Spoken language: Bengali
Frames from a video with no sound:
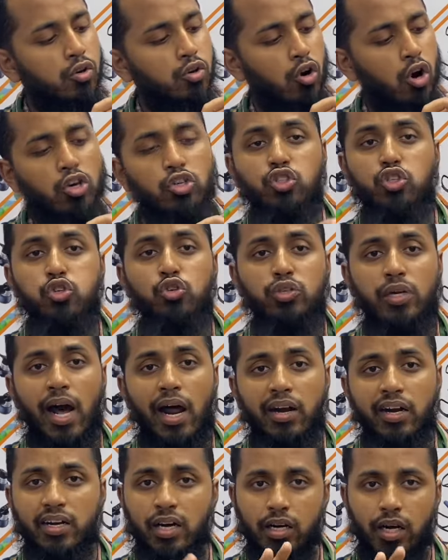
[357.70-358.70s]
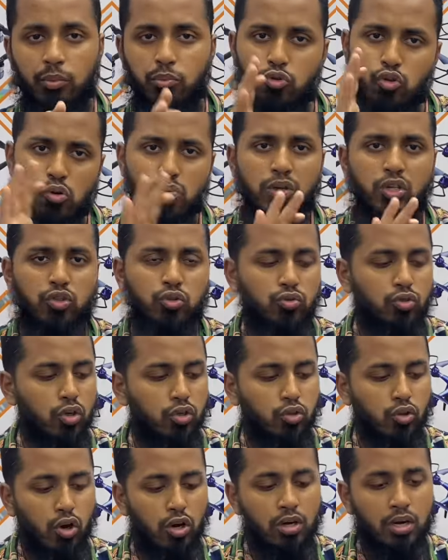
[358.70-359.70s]
ড্রোন শুটার এটার নাম খুবই সুন্দর
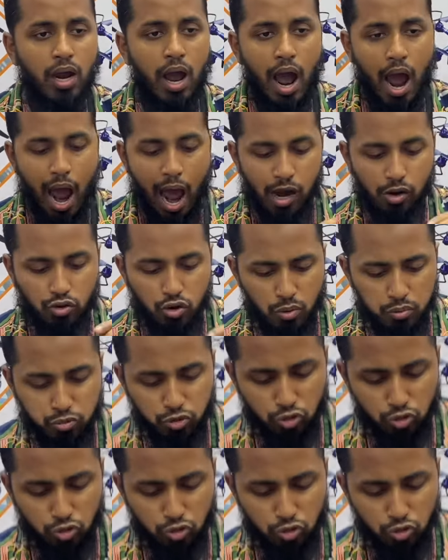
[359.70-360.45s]
ড্রোন আর খুব